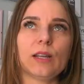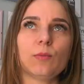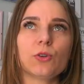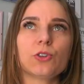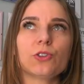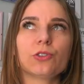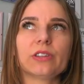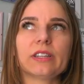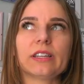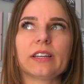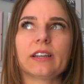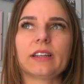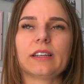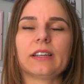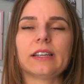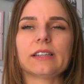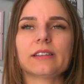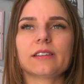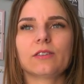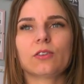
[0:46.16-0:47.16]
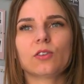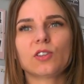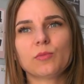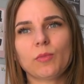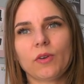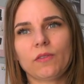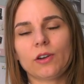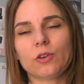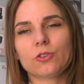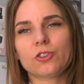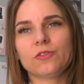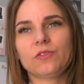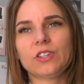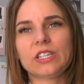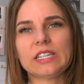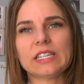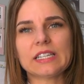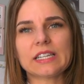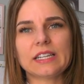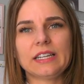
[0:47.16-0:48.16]
Na początek jest rozmowa
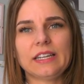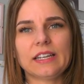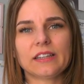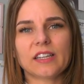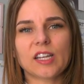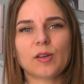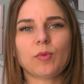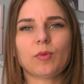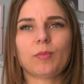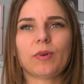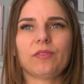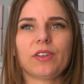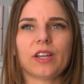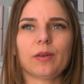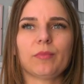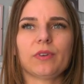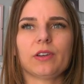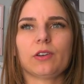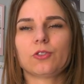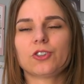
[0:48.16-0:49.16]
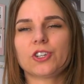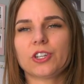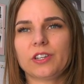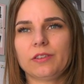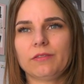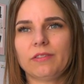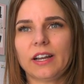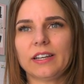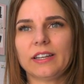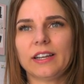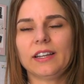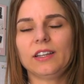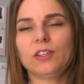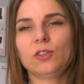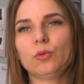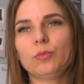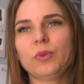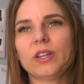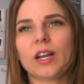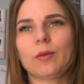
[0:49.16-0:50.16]
oczywiście z klientem, omawiamy oczekiwania i
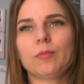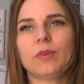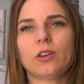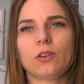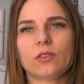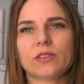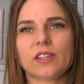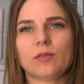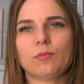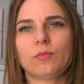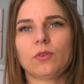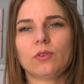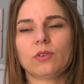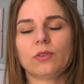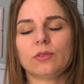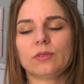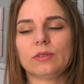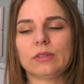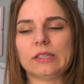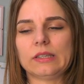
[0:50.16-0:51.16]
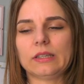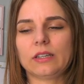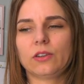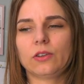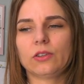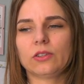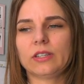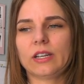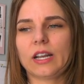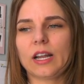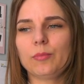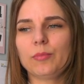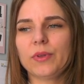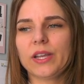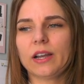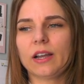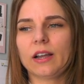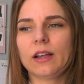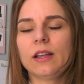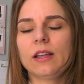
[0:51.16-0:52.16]
dobieramy rodzaj, bo e,
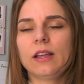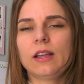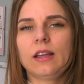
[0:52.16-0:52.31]
krioterapia